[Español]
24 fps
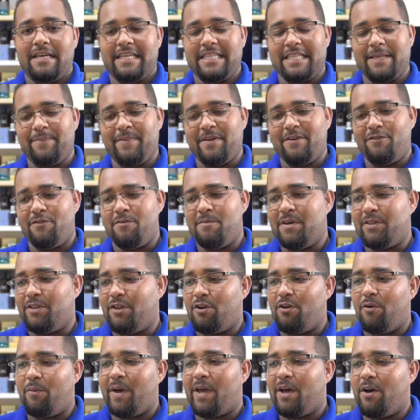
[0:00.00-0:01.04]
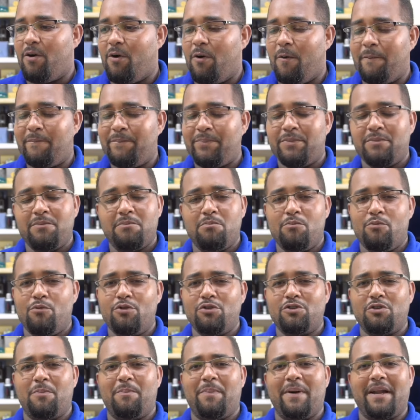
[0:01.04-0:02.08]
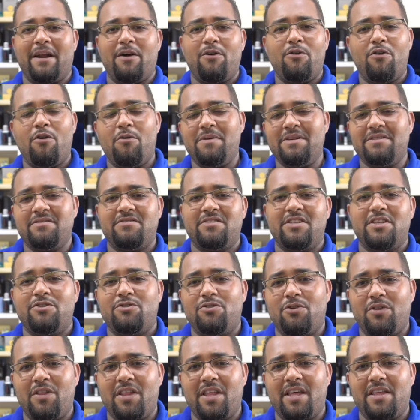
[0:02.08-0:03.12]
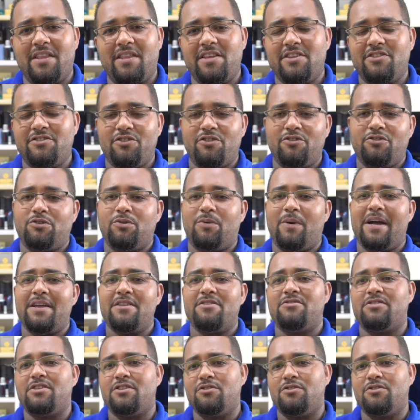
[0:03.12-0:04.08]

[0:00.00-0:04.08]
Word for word: este perfume no lo veo mucho para un jovencito de 18 años,